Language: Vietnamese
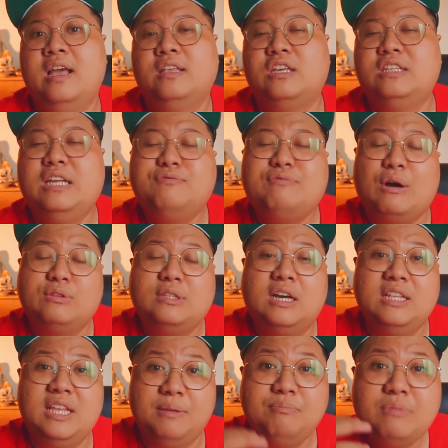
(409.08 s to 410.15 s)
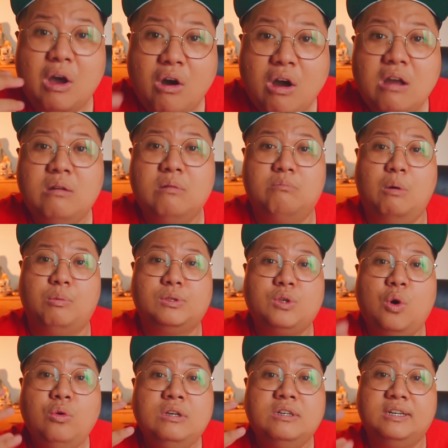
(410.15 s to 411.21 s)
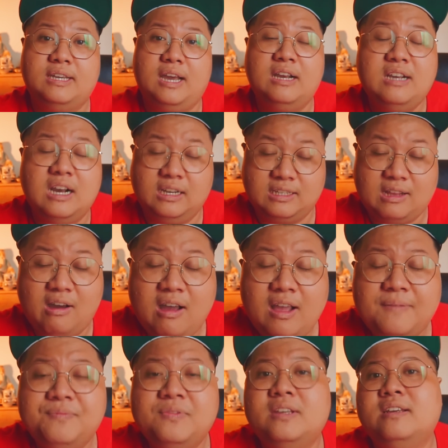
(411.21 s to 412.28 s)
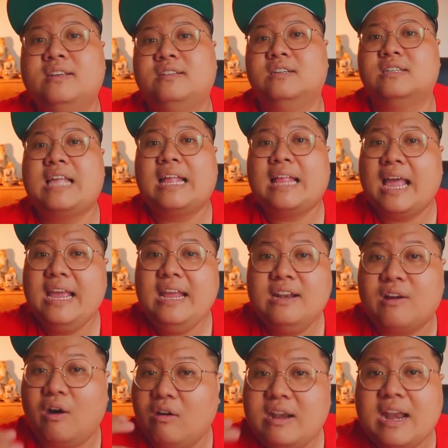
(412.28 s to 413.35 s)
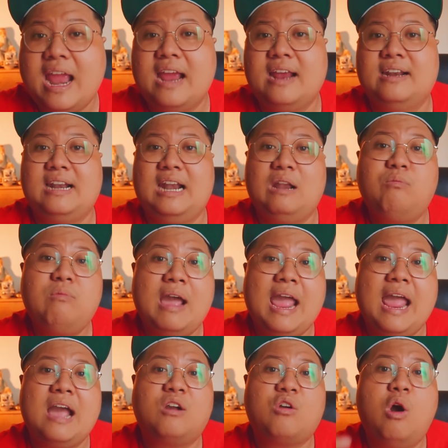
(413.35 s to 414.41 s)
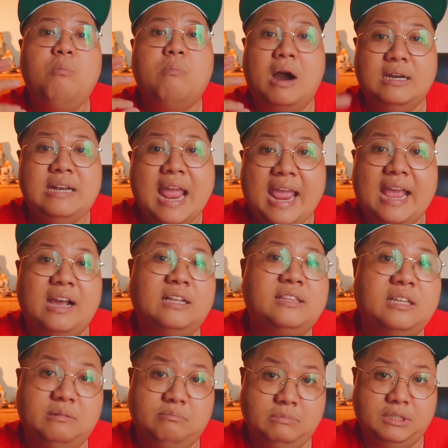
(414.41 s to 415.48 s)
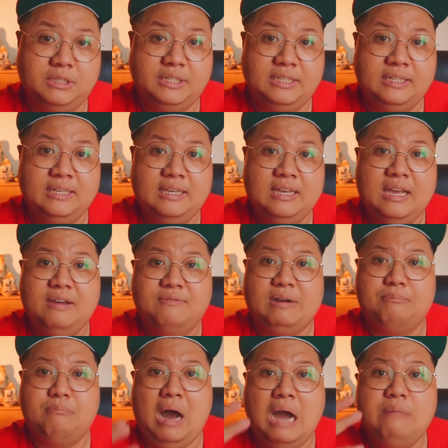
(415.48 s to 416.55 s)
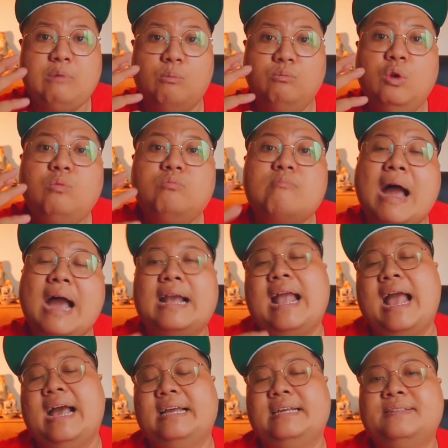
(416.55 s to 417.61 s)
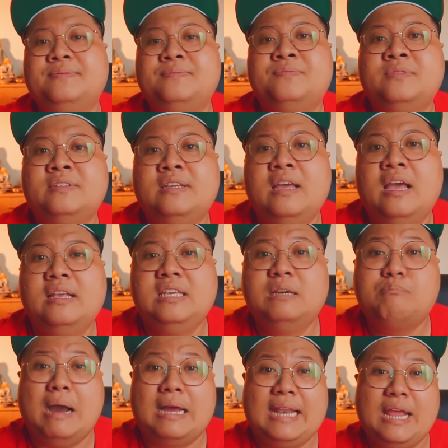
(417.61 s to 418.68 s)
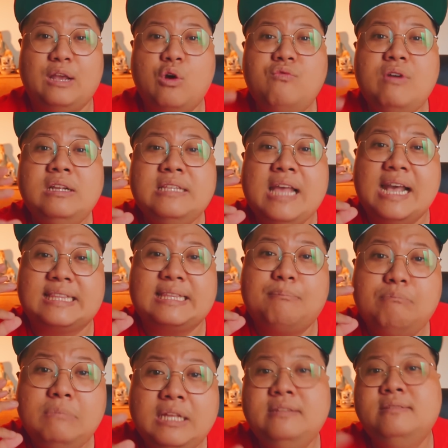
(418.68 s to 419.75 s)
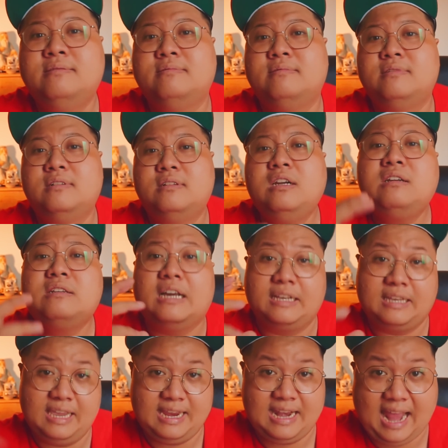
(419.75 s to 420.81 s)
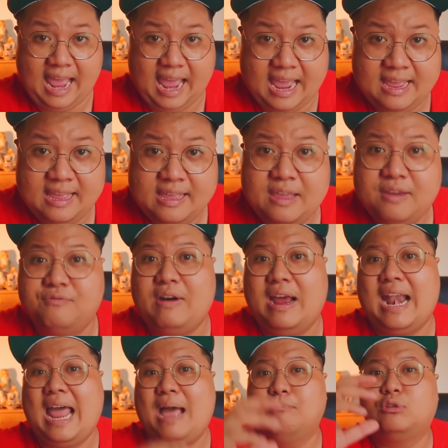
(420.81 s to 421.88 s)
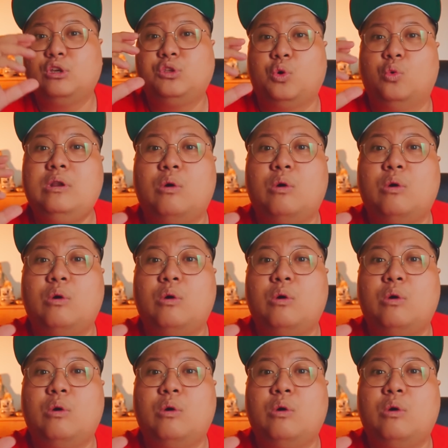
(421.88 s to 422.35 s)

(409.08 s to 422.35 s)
Cho nên vào thời điểm đó, một số người ở gần đó người ta thấy rõ ràng là lốc A có mở đèn ở tầng 10 và mở một lúc ba căn nhưng bà này có vấn đề tâm linh rất là kỳ lạ và làm cho chủ